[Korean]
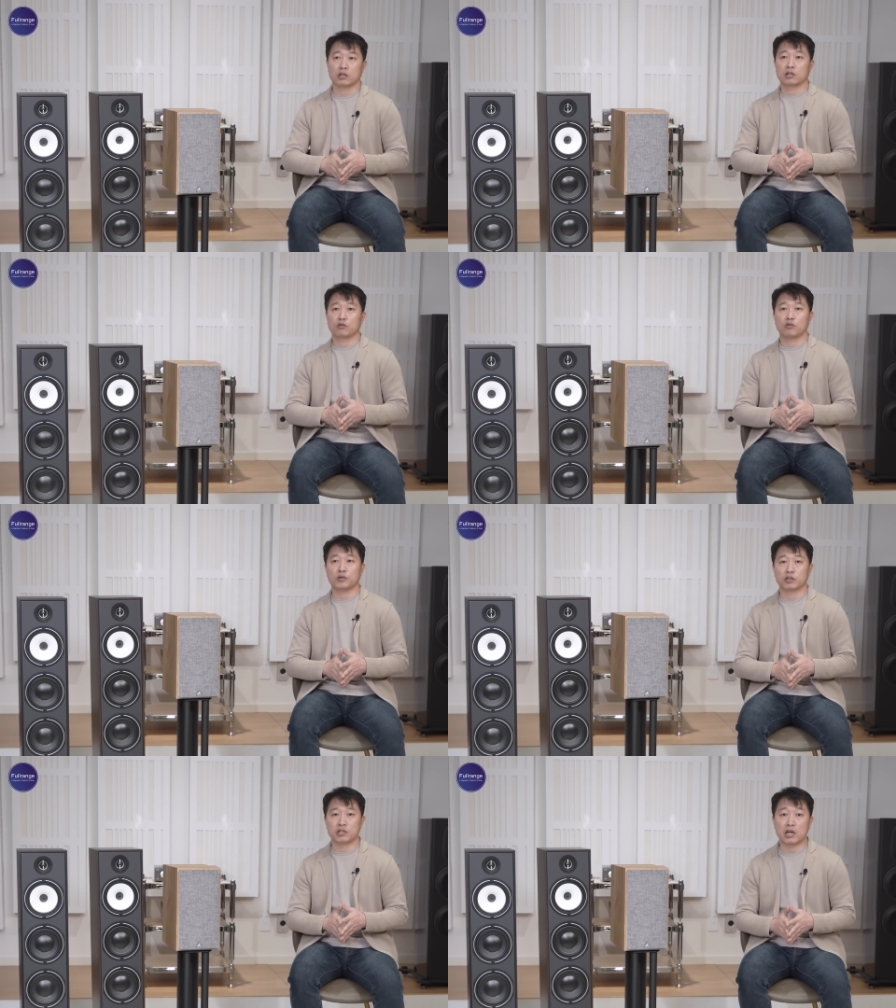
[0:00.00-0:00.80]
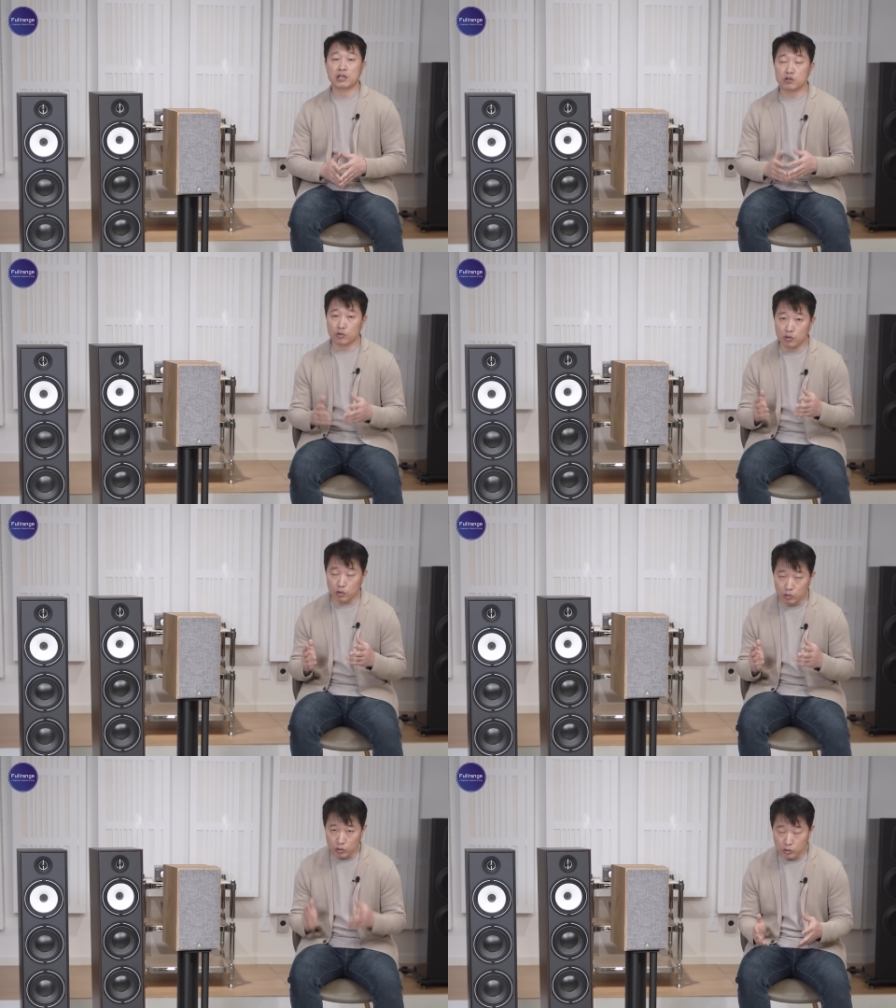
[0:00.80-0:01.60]
그리고 뭐
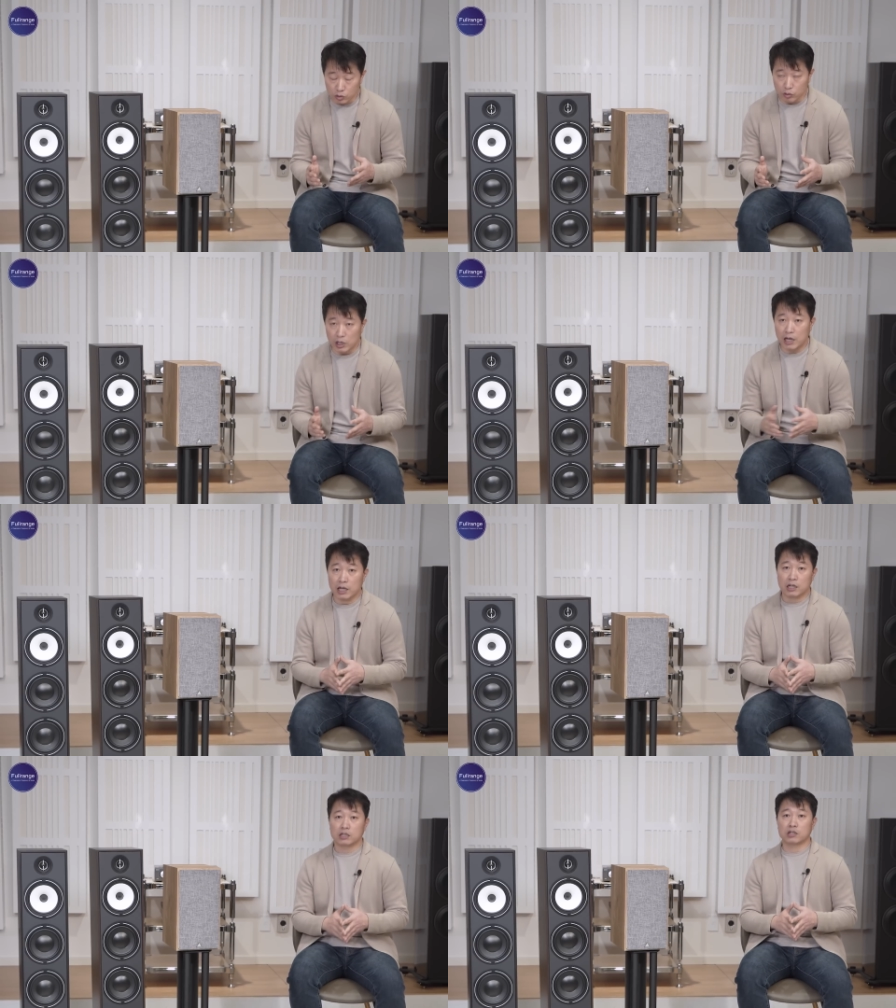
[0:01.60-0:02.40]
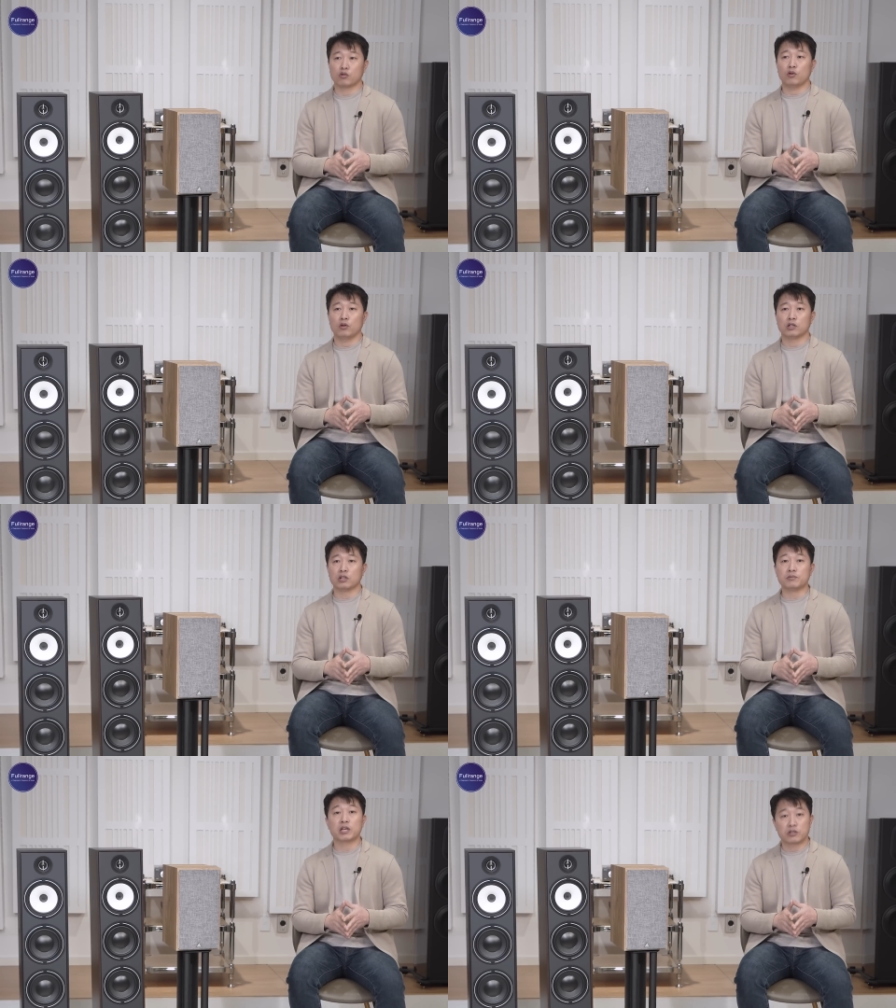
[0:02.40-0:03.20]
디자인적으로나 그리고
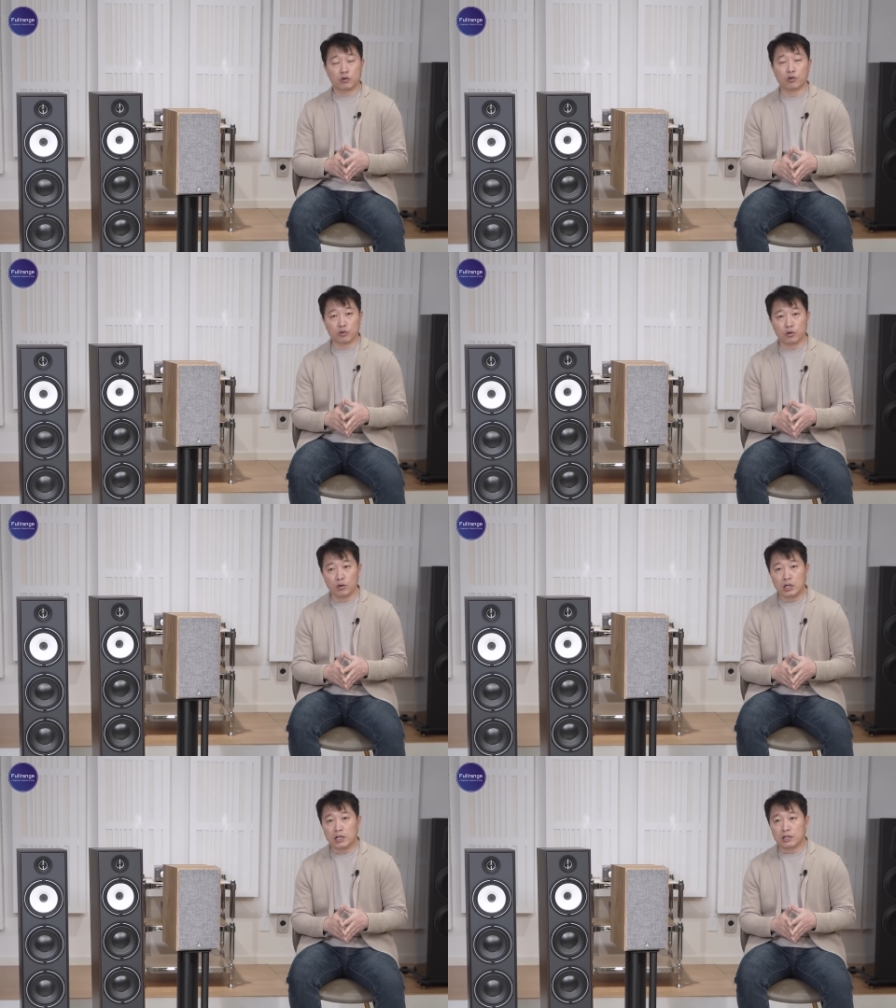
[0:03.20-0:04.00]
음색적으로도